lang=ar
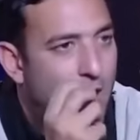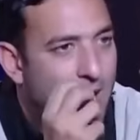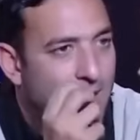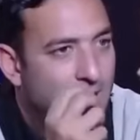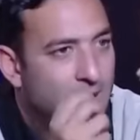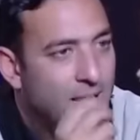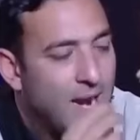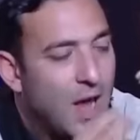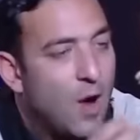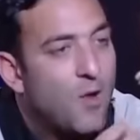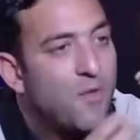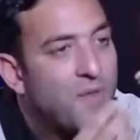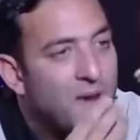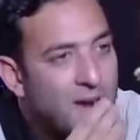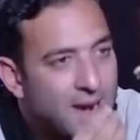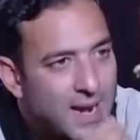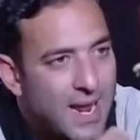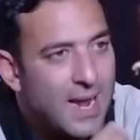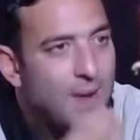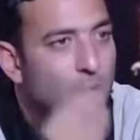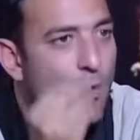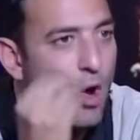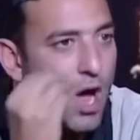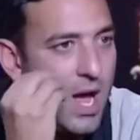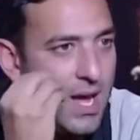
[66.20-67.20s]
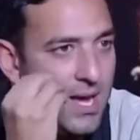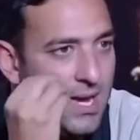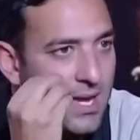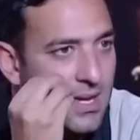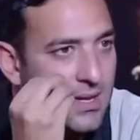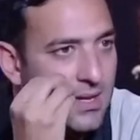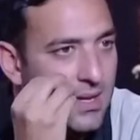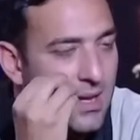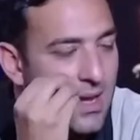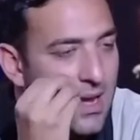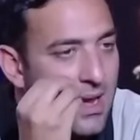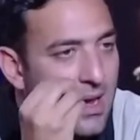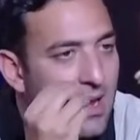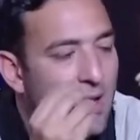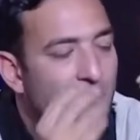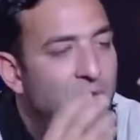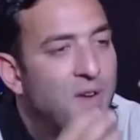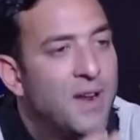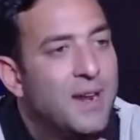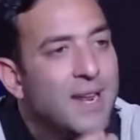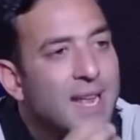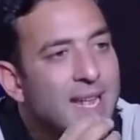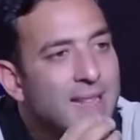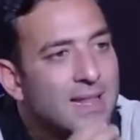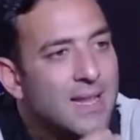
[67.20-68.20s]
معين او فنان معين
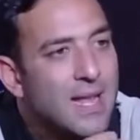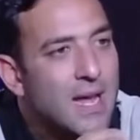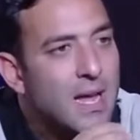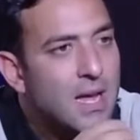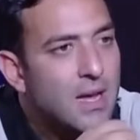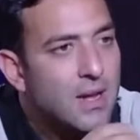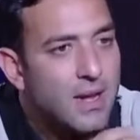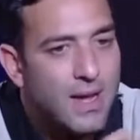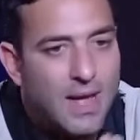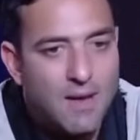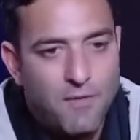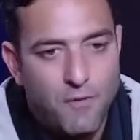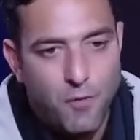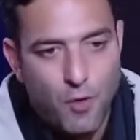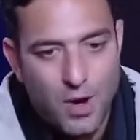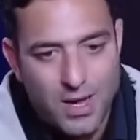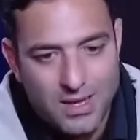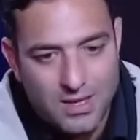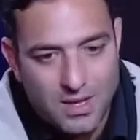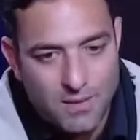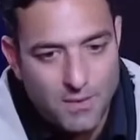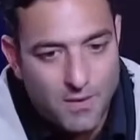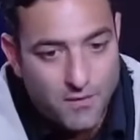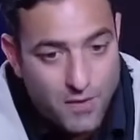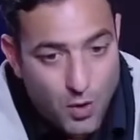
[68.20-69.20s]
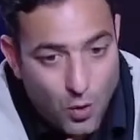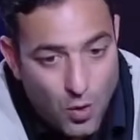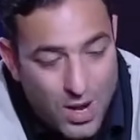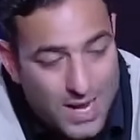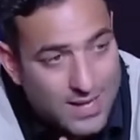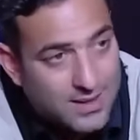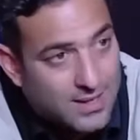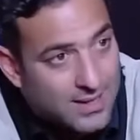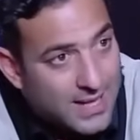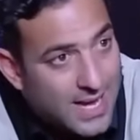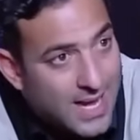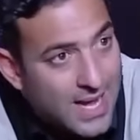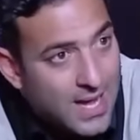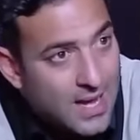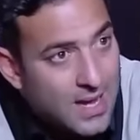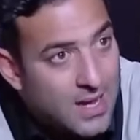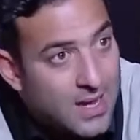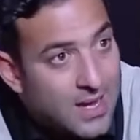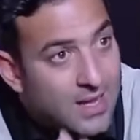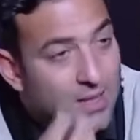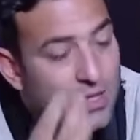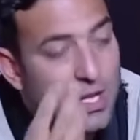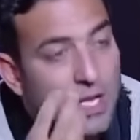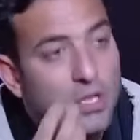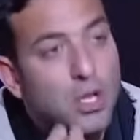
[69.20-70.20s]
الفنان ده كان في وقت في الوقت ده
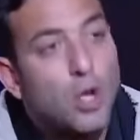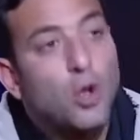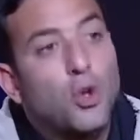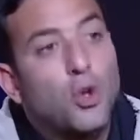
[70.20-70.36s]
ده